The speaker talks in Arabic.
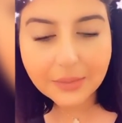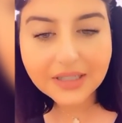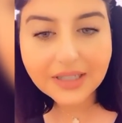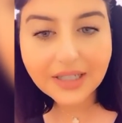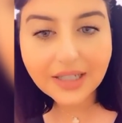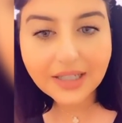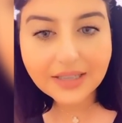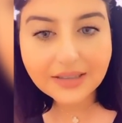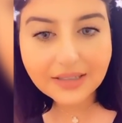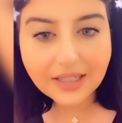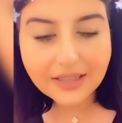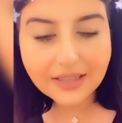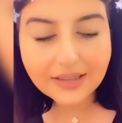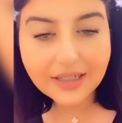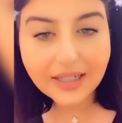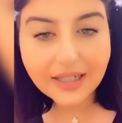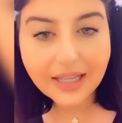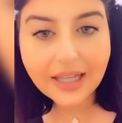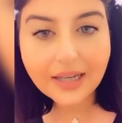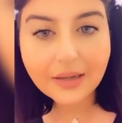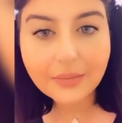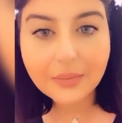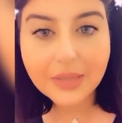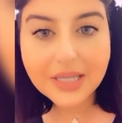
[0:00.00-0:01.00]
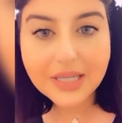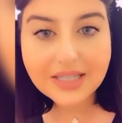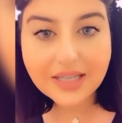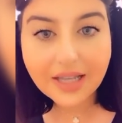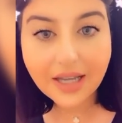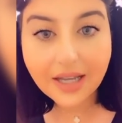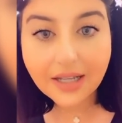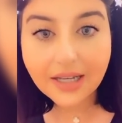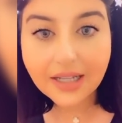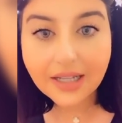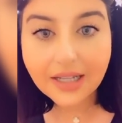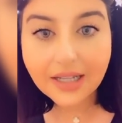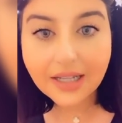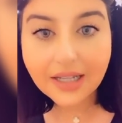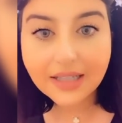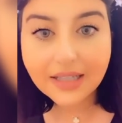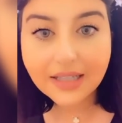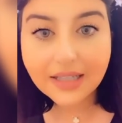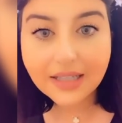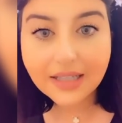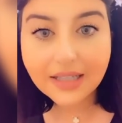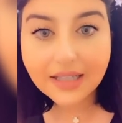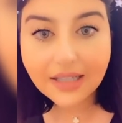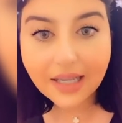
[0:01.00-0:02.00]
دائما احبذ بعدها
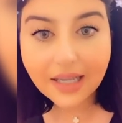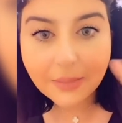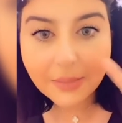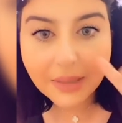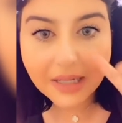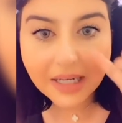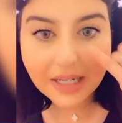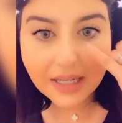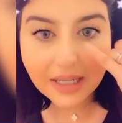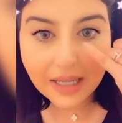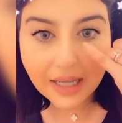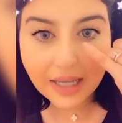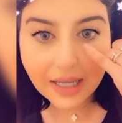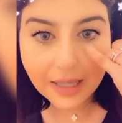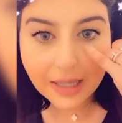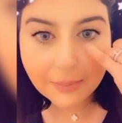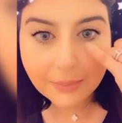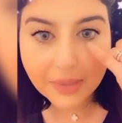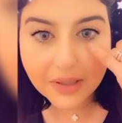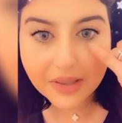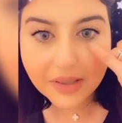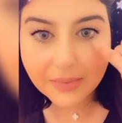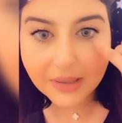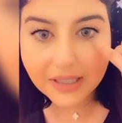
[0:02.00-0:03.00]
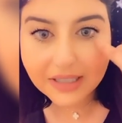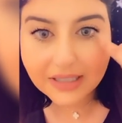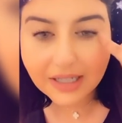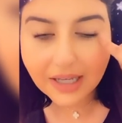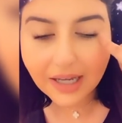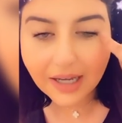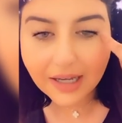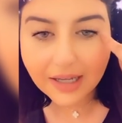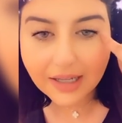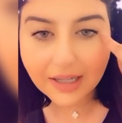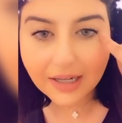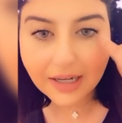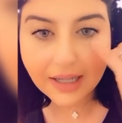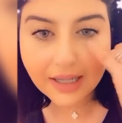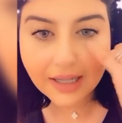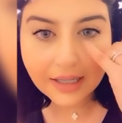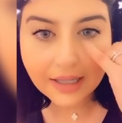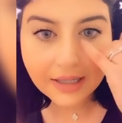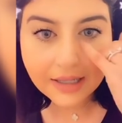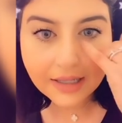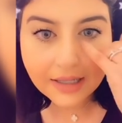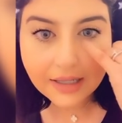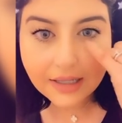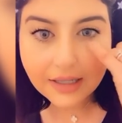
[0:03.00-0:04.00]
اخرها الطبطبين
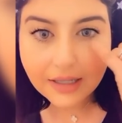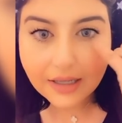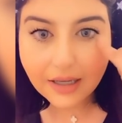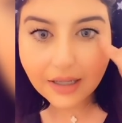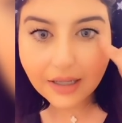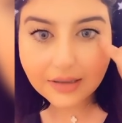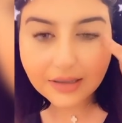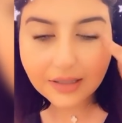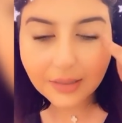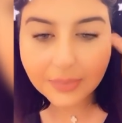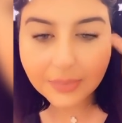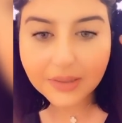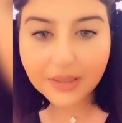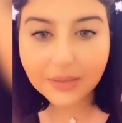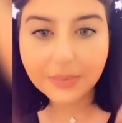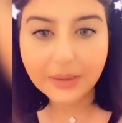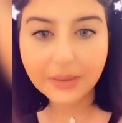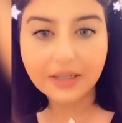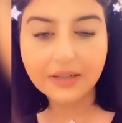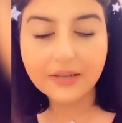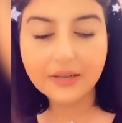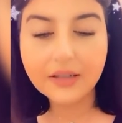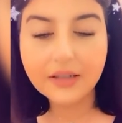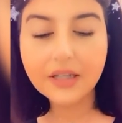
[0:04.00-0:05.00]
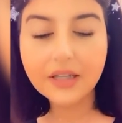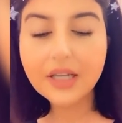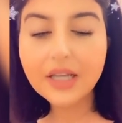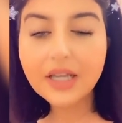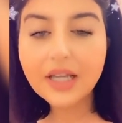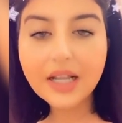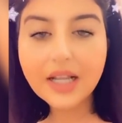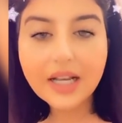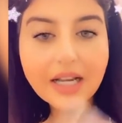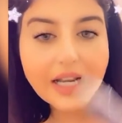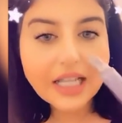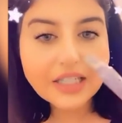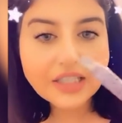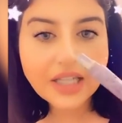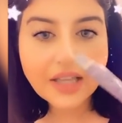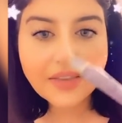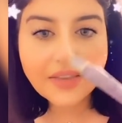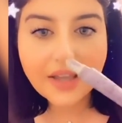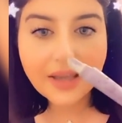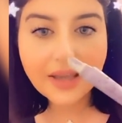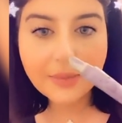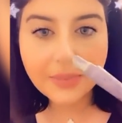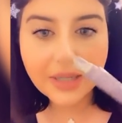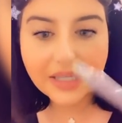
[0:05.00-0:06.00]
ليش هذا حبيته لان انا ساعات ما احط ميك
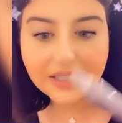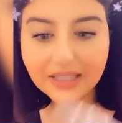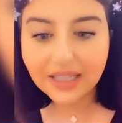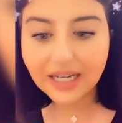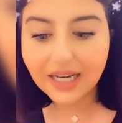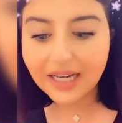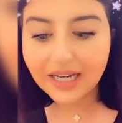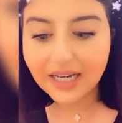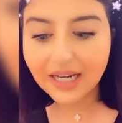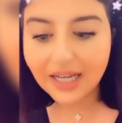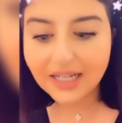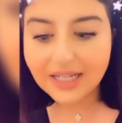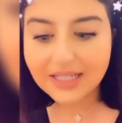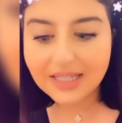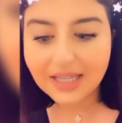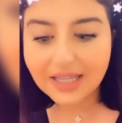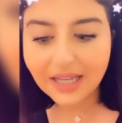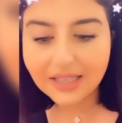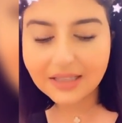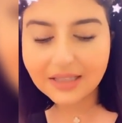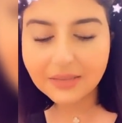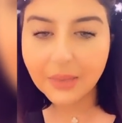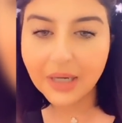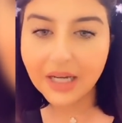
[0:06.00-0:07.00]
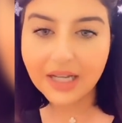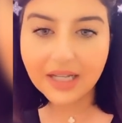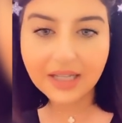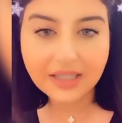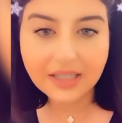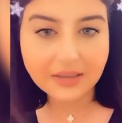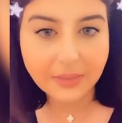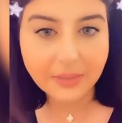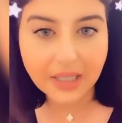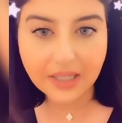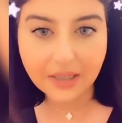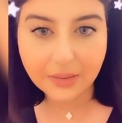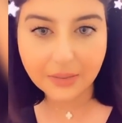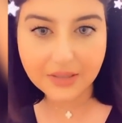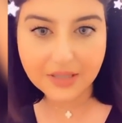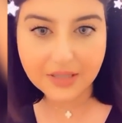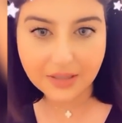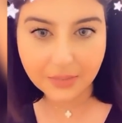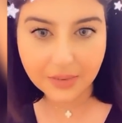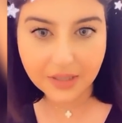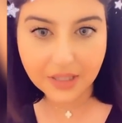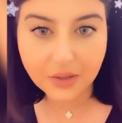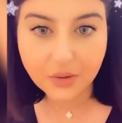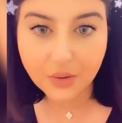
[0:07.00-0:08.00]
اب الصبح يدرون فيني البنات ما احط ميك اب
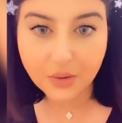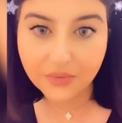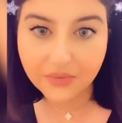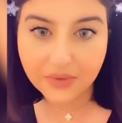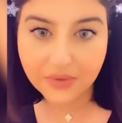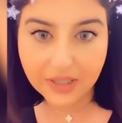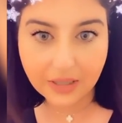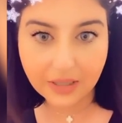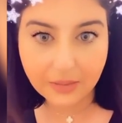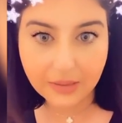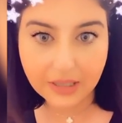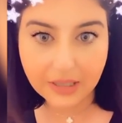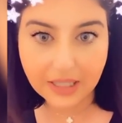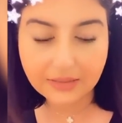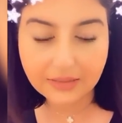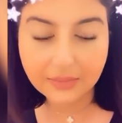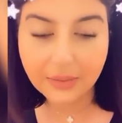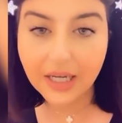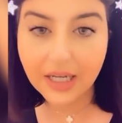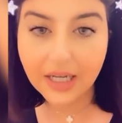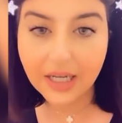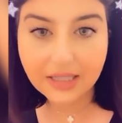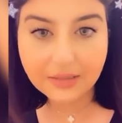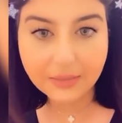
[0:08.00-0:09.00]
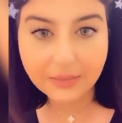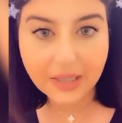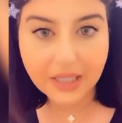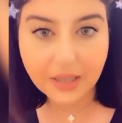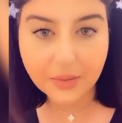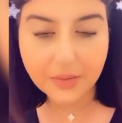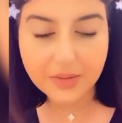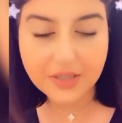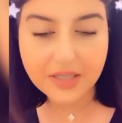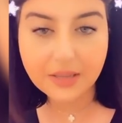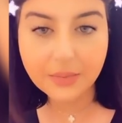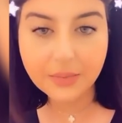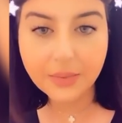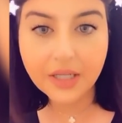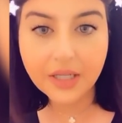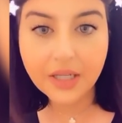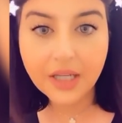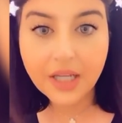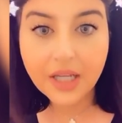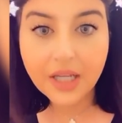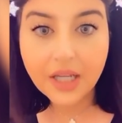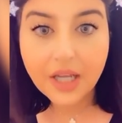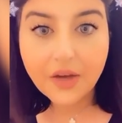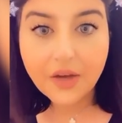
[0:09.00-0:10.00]
الصبح فيعطي تفتيح او
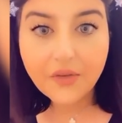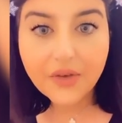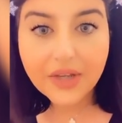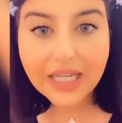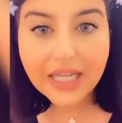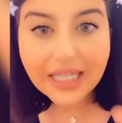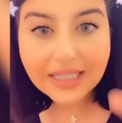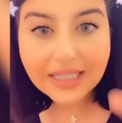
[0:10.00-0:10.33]
اضاءه